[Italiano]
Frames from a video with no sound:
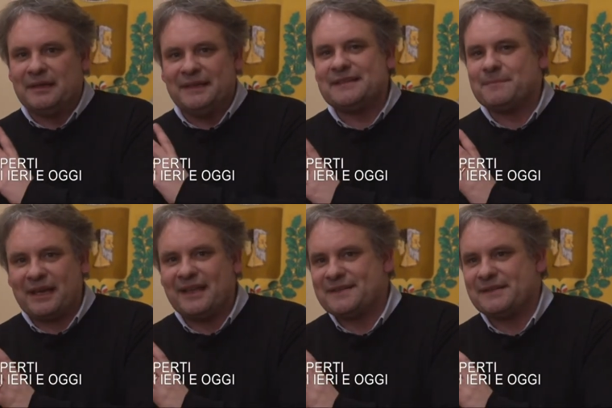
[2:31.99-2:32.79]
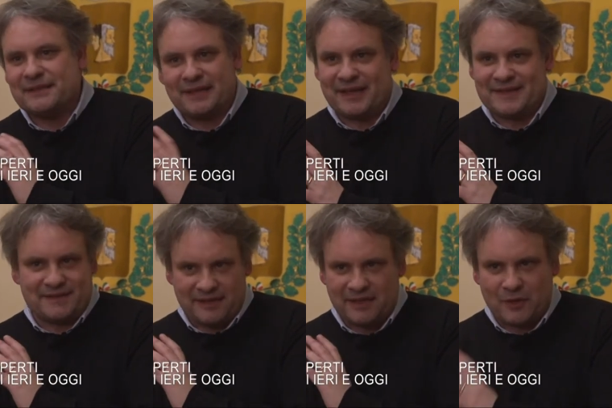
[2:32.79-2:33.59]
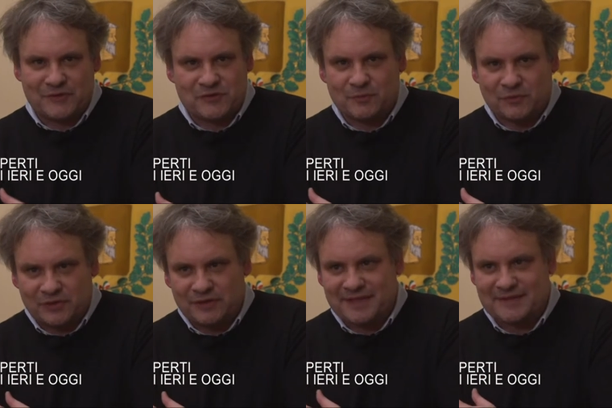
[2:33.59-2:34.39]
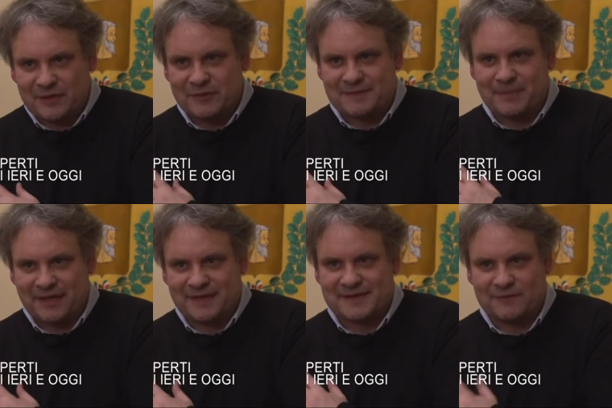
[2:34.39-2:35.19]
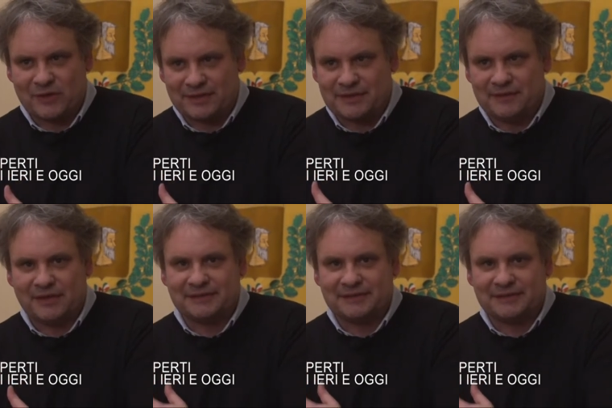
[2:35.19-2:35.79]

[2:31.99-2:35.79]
L'esperienza di Trieste da questo punto di vista è un'esperienza evocativa.